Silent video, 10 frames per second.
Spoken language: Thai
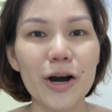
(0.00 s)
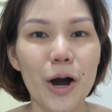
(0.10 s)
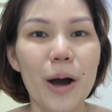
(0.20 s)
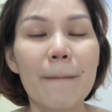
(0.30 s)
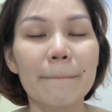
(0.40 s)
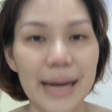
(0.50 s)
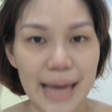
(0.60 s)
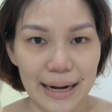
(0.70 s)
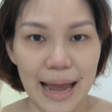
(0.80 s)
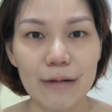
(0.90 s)
งเป
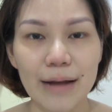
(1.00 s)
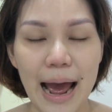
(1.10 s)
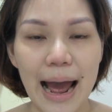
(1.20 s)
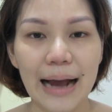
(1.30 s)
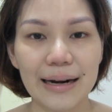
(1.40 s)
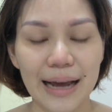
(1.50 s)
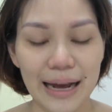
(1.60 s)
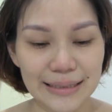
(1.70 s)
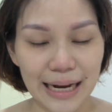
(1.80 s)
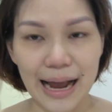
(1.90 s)
ลี่ยนแนวทางนะ
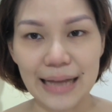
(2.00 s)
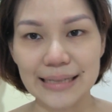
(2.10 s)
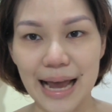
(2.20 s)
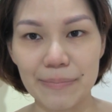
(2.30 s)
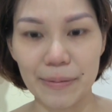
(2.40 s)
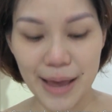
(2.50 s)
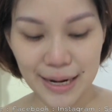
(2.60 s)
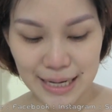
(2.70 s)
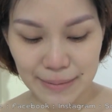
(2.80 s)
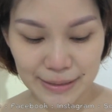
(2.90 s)
คะ จากการใช้ประเภท
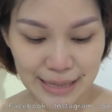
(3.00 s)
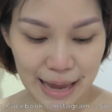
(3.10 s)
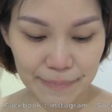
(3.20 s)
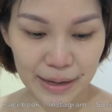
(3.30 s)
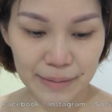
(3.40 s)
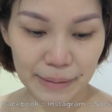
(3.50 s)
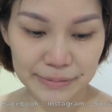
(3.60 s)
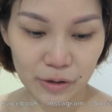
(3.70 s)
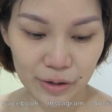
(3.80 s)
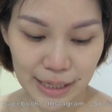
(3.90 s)
นี้ไปใช้เป็นแบบ
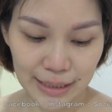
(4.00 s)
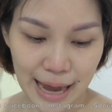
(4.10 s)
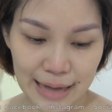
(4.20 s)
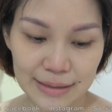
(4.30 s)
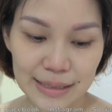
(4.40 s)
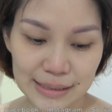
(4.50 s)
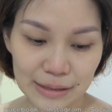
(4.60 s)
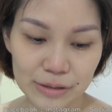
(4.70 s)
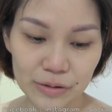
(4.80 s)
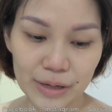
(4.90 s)
โซนิกแทนซึ่งไอ้
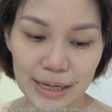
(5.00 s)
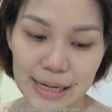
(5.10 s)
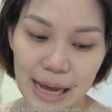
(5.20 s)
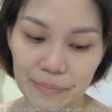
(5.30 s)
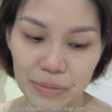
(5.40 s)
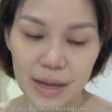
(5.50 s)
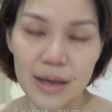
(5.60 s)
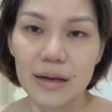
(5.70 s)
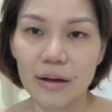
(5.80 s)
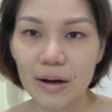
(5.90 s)
เจ้าโซนิกเนี่ย
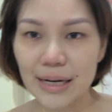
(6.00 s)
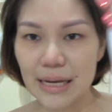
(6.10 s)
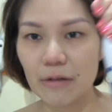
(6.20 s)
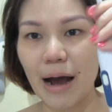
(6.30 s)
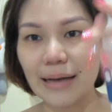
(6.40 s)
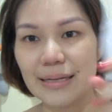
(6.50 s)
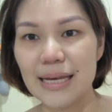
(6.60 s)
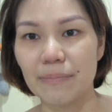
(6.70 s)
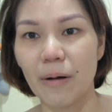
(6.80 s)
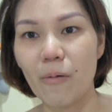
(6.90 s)
ก็ดีกว่าซะ
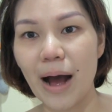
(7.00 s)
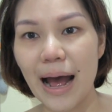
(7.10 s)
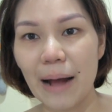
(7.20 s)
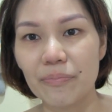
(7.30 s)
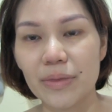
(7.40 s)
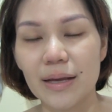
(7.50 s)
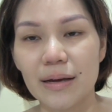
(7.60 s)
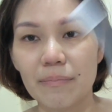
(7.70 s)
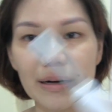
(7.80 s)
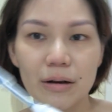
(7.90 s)
อีก เพราะว่า
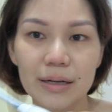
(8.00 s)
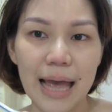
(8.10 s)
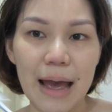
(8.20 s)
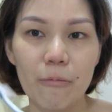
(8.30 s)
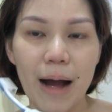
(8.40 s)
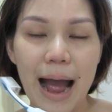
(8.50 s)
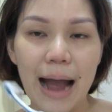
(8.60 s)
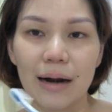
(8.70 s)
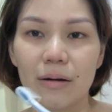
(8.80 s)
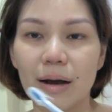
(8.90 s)
มันก็แค่วา
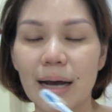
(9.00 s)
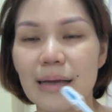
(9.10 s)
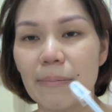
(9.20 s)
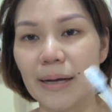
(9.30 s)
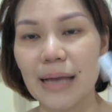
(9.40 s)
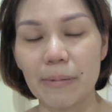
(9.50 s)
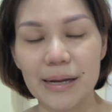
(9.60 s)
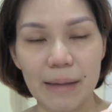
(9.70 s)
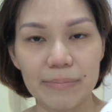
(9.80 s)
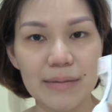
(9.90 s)
งแล้วก็ขยับขยับข
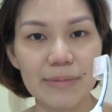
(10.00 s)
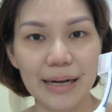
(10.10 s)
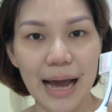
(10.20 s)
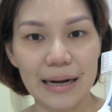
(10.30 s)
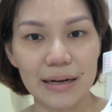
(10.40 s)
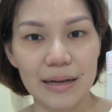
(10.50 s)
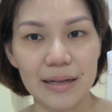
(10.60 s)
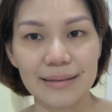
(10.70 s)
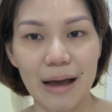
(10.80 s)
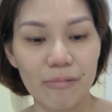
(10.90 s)
ยับนี้เหมือนกัน
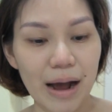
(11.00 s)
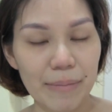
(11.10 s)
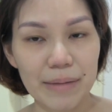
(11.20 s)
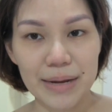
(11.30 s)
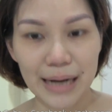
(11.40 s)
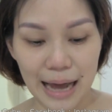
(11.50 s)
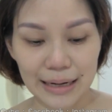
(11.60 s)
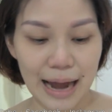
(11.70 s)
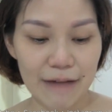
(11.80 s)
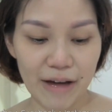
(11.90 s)
แต่ว่ามันไม่ขัด
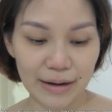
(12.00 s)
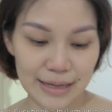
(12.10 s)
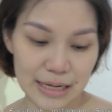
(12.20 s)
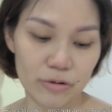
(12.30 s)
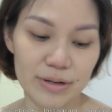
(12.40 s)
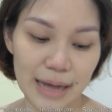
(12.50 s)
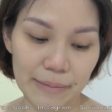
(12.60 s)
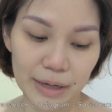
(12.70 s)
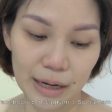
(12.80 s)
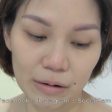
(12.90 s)
หน้าฟันทิ้งด้วย
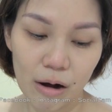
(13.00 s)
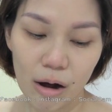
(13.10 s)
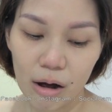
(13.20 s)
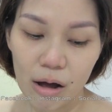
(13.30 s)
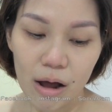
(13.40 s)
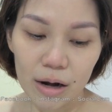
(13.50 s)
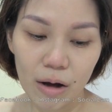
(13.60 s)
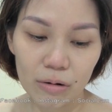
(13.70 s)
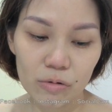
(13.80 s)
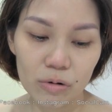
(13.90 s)
ซ้ำนะคะ ก็ล
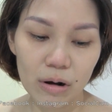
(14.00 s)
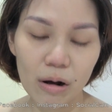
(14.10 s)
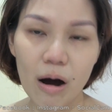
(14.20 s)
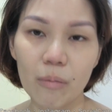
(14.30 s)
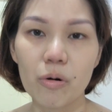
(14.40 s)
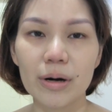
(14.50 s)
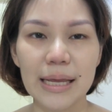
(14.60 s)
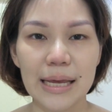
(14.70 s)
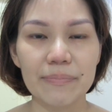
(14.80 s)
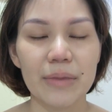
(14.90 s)
องดูเนาะของพวก
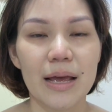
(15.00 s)
นี้